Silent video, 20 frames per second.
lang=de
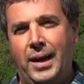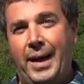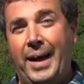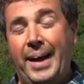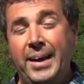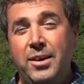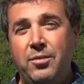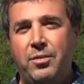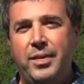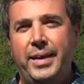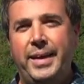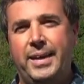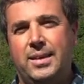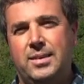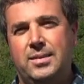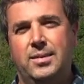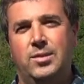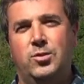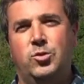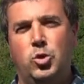Ein
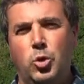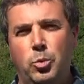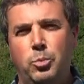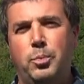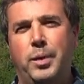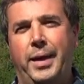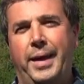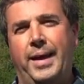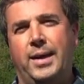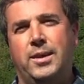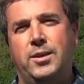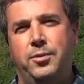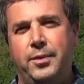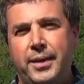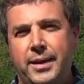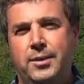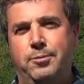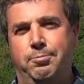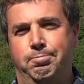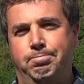Weg zum
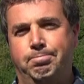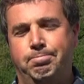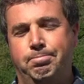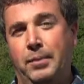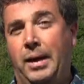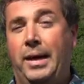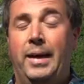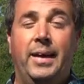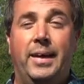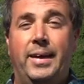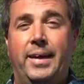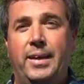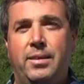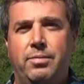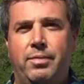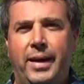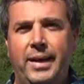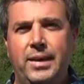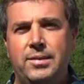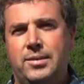Erquicken. Ich
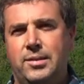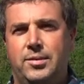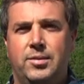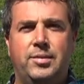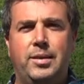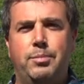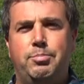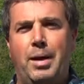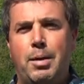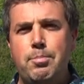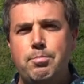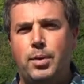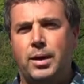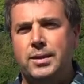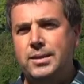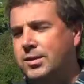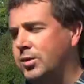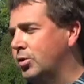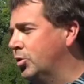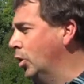weiß, jetzt ist
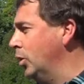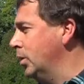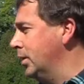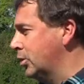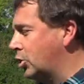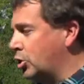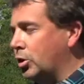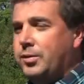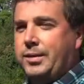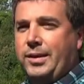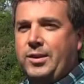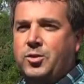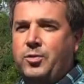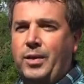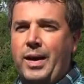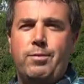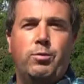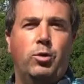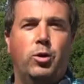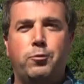September, die Saison ist schon seit
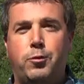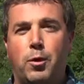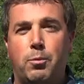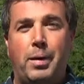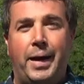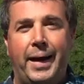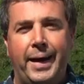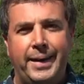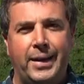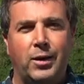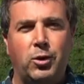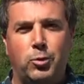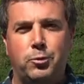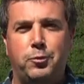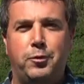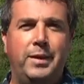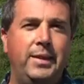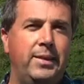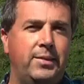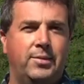zwei Wochen vorbei, darum
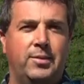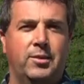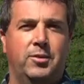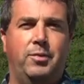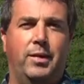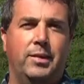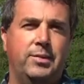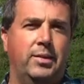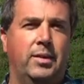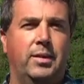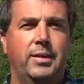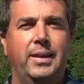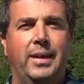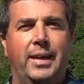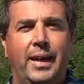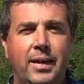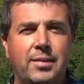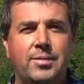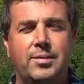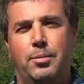fließt das Wasser hier
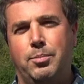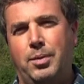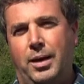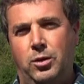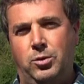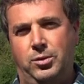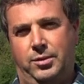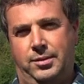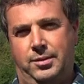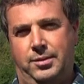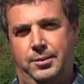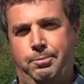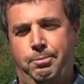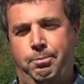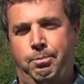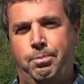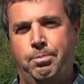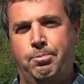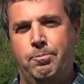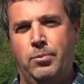langsam raus.
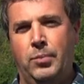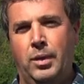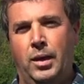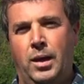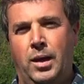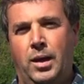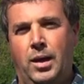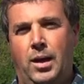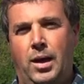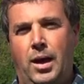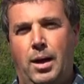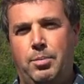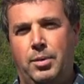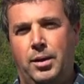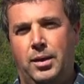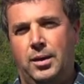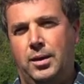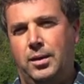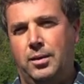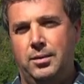
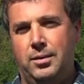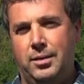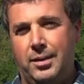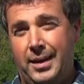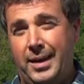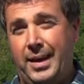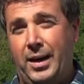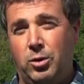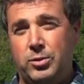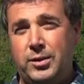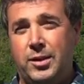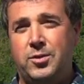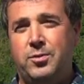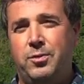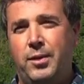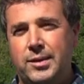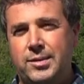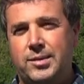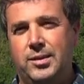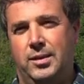Aber auch das
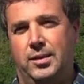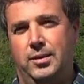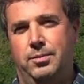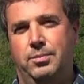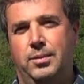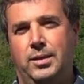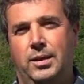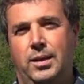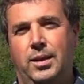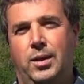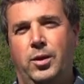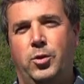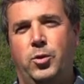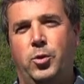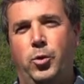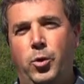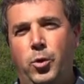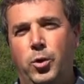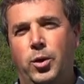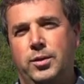Wasser
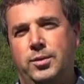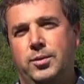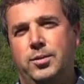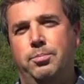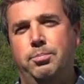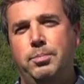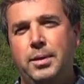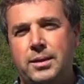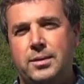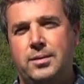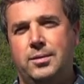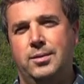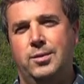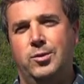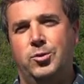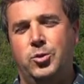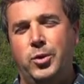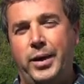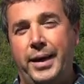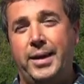gehört mit
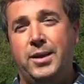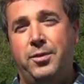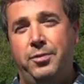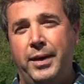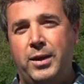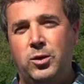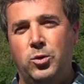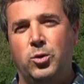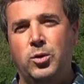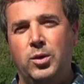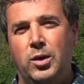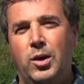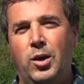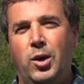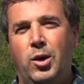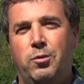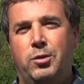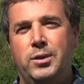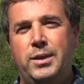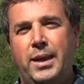zur Erquickung,
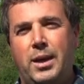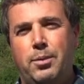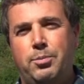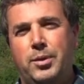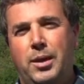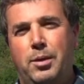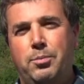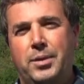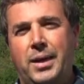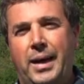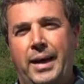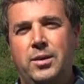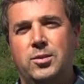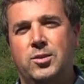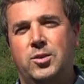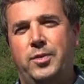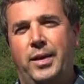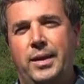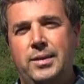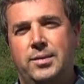von der der Psalm
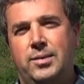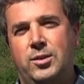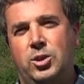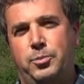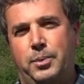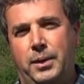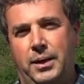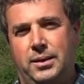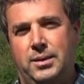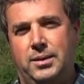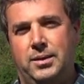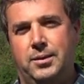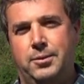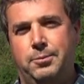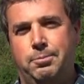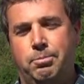23 spricht.